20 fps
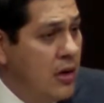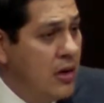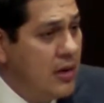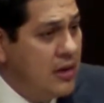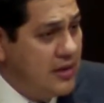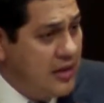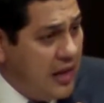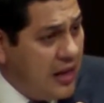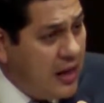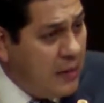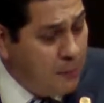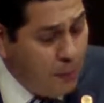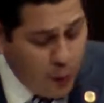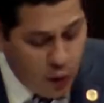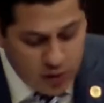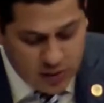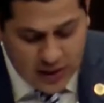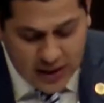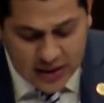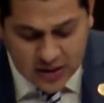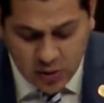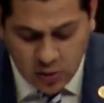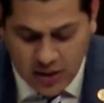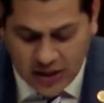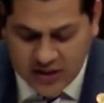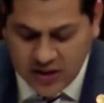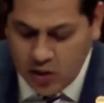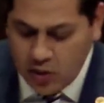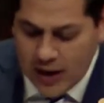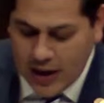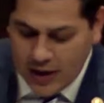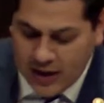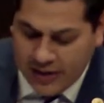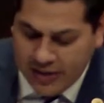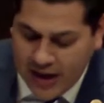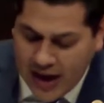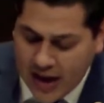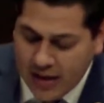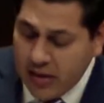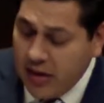sin importar su
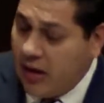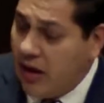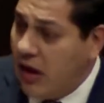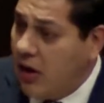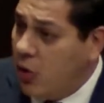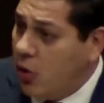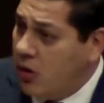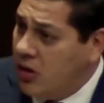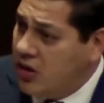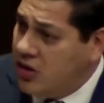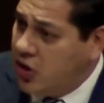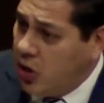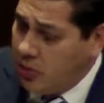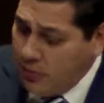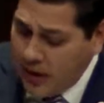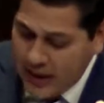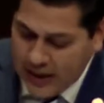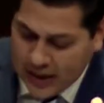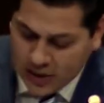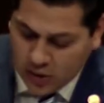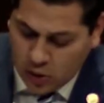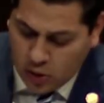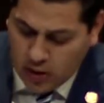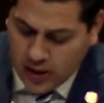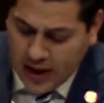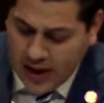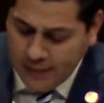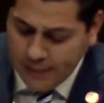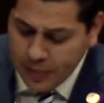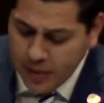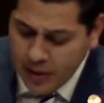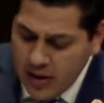nacionalidad y condición migratoria,